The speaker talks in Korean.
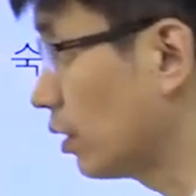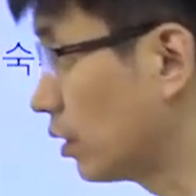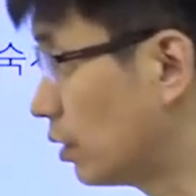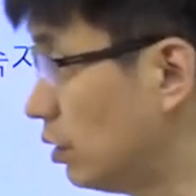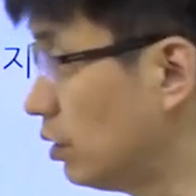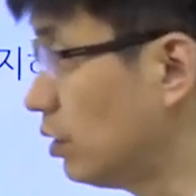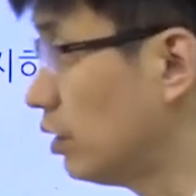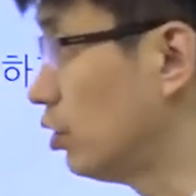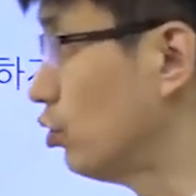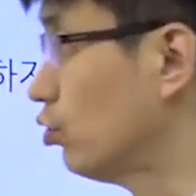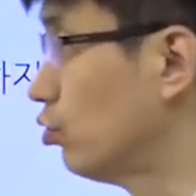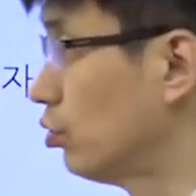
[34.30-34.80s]

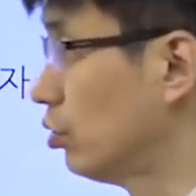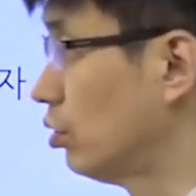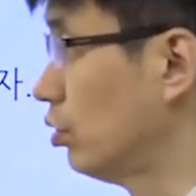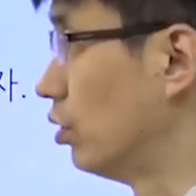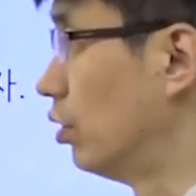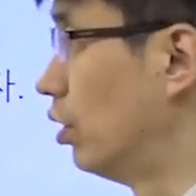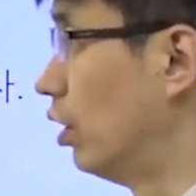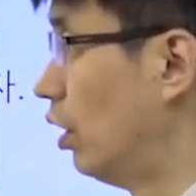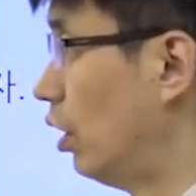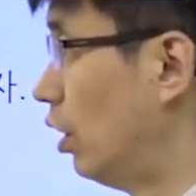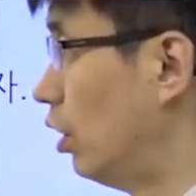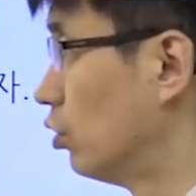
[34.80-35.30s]
그
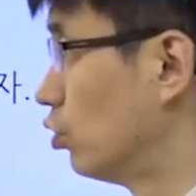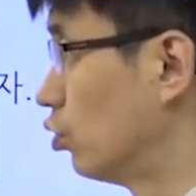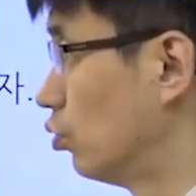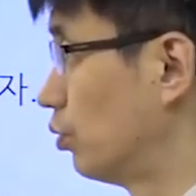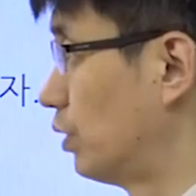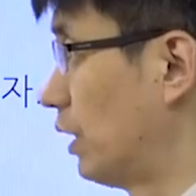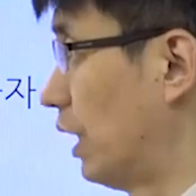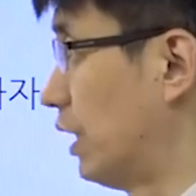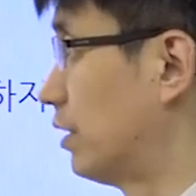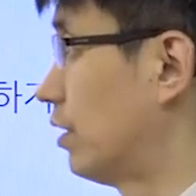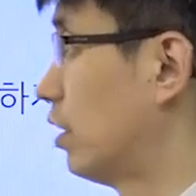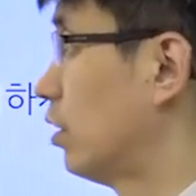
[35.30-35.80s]
이유를 좀
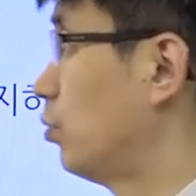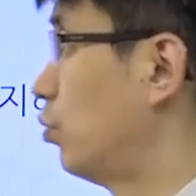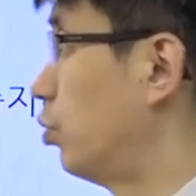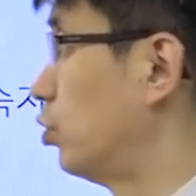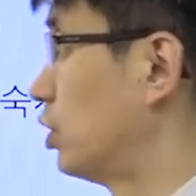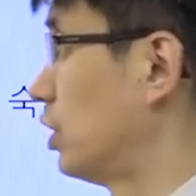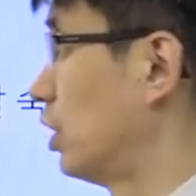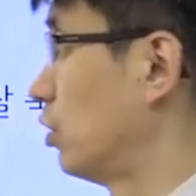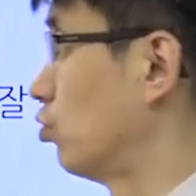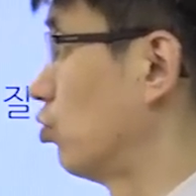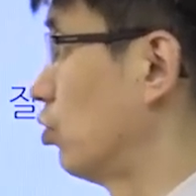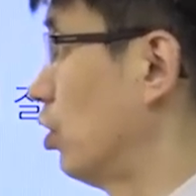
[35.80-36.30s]
자세히
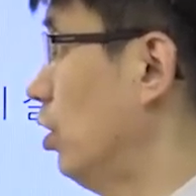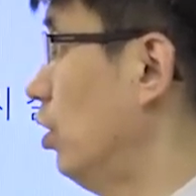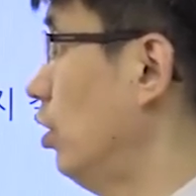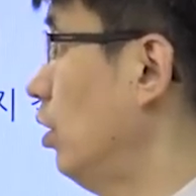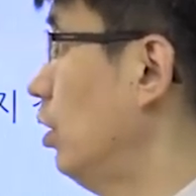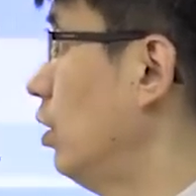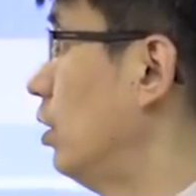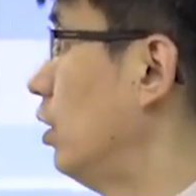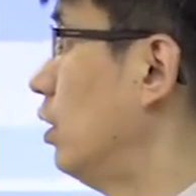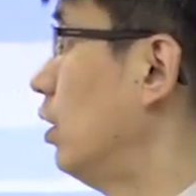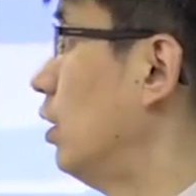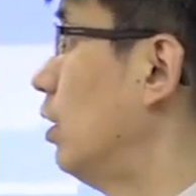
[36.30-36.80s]
보자고요.
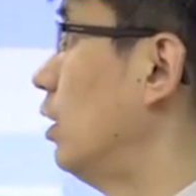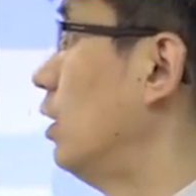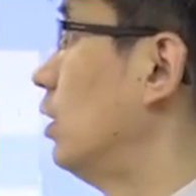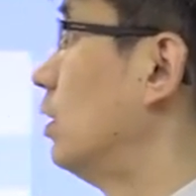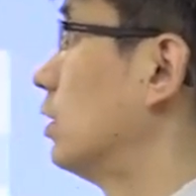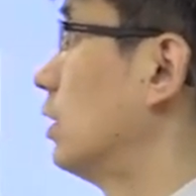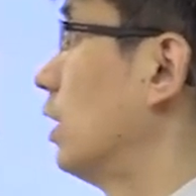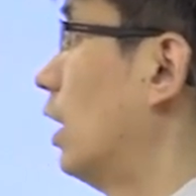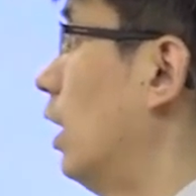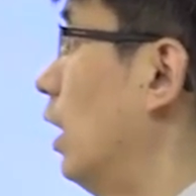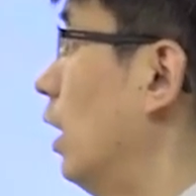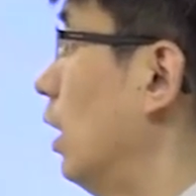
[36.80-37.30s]

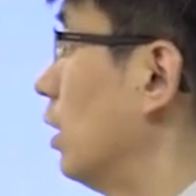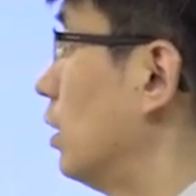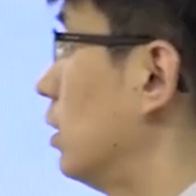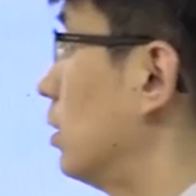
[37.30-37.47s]
자,